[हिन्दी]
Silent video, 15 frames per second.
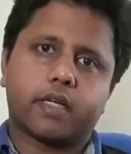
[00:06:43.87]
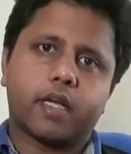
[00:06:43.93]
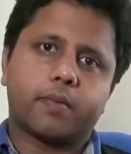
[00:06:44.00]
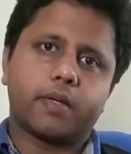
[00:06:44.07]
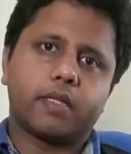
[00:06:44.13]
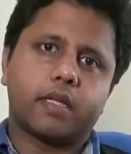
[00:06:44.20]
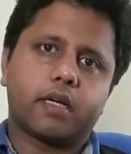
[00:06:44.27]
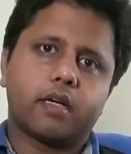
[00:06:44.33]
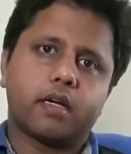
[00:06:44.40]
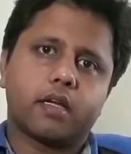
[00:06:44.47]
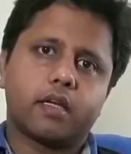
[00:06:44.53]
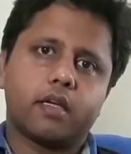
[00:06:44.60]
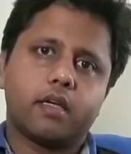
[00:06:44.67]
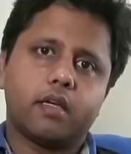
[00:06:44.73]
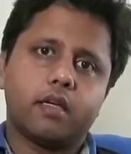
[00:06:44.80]
जैसा कि आपने देखा
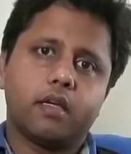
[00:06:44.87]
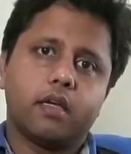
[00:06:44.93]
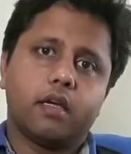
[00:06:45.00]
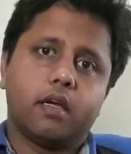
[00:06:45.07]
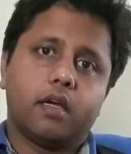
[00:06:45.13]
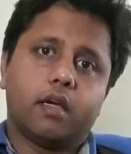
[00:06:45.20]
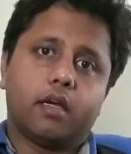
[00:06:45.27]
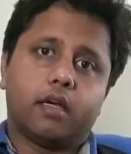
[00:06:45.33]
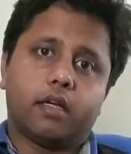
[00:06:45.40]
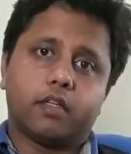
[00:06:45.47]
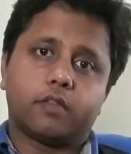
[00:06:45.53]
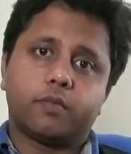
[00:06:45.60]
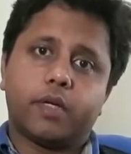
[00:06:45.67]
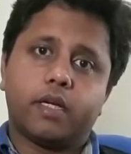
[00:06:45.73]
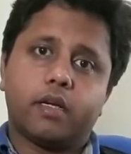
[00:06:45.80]
कि
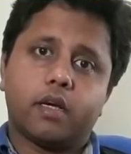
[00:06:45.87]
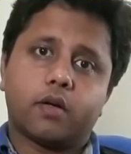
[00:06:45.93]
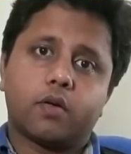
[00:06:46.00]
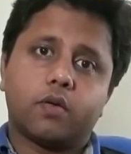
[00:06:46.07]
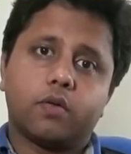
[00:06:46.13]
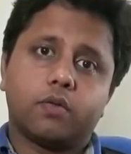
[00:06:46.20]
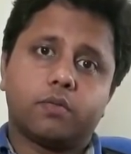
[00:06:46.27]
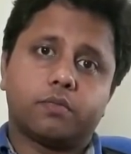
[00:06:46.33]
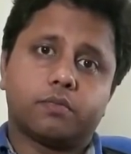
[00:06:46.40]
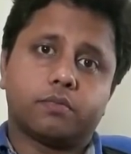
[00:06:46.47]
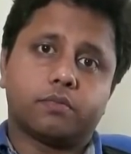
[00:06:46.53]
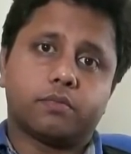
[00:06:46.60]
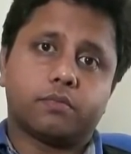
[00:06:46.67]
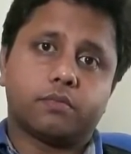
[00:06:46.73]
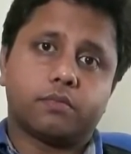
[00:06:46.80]
इस महिला को
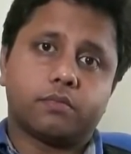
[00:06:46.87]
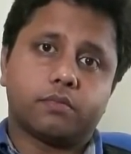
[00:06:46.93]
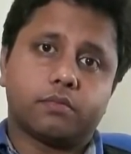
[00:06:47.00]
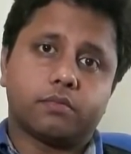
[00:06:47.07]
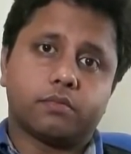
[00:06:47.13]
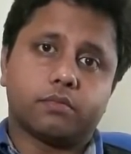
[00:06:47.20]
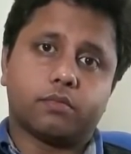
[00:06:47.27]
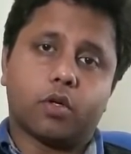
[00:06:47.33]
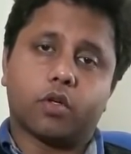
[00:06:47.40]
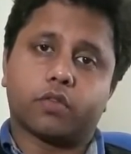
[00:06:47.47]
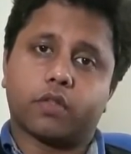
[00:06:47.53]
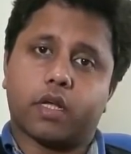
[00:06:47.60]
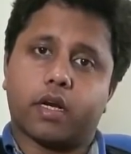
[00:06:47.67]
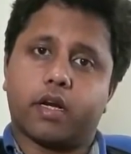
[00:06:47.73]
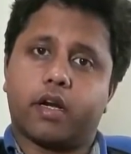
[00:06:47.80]
बहुत
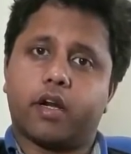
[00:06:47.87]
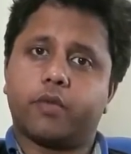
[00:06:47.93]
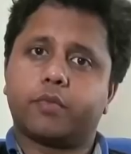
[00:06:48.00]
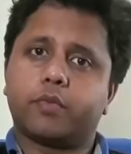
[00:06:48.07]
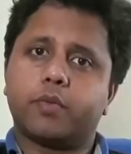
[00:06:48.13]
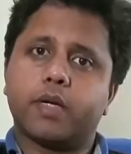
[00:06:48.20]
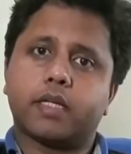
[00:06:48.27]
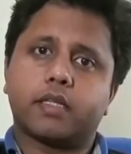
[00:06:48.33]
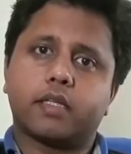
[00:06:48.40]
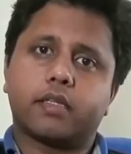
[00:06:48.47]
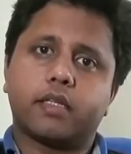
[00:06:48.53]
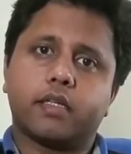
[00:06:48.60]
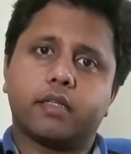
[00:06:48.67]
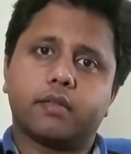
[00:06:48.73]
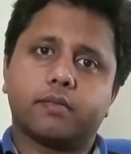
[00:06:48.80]
सारे ड्रीम्स भी आते
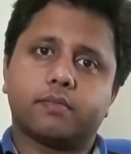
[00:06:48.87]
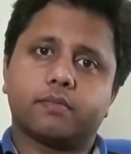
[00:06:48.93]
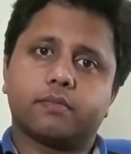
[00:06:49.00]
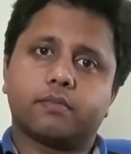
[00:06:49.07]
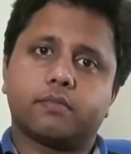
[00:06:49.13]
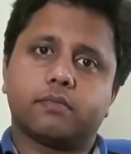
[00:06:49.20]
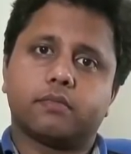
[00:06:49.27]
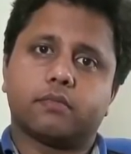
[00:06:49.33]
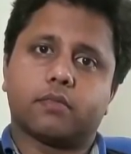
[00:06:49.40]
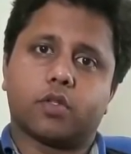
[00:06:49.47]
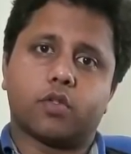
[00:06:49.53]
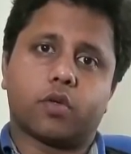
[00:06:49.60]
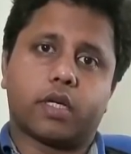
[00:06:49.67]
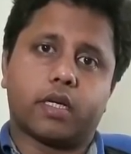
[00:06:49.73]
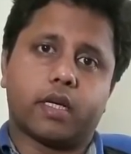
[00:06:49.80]
थे
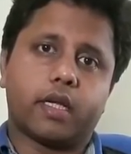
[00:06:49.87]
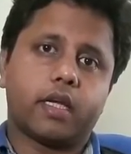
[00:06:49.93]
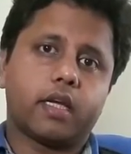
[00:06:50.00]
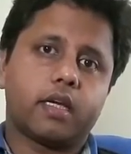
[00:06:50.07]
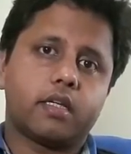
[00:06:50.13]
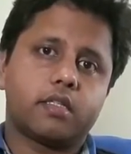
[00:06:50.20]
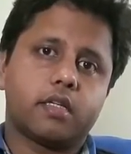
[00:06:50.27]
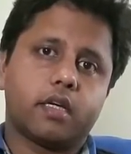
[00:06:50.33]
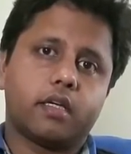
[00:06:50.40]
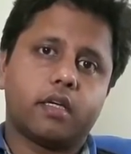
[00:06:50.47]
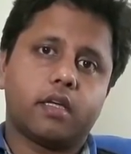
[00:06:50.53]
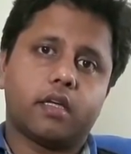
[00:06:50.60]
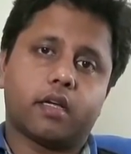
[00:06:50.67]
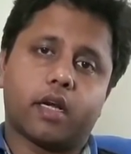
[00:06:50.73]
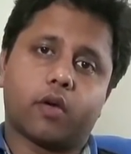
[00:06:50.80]
जो कि नहीं आने
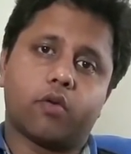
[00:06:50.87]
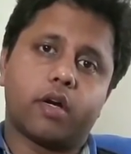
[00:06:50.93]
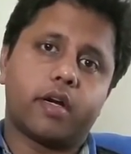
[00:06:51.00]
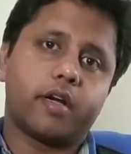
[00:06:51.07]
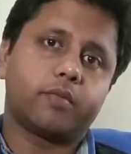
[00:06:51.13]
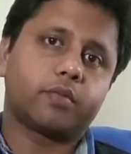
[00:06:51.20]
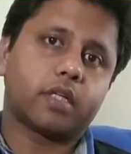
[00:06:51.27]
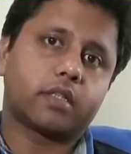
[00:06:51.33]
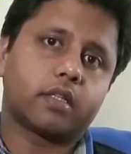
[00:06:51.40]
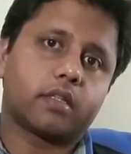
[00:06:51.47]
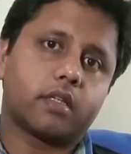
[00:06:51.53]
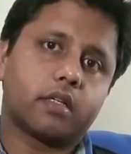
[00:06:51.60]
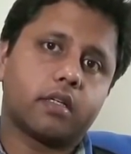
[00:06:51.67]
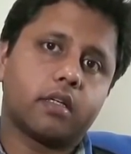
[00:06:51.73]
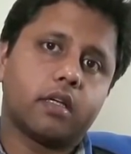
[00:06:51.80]
चाहिए रेगुलर ड्रीम्स आते
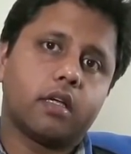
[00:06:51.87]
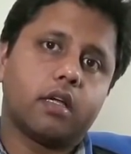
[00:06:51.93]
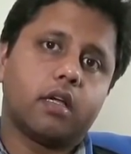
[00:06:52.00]
थे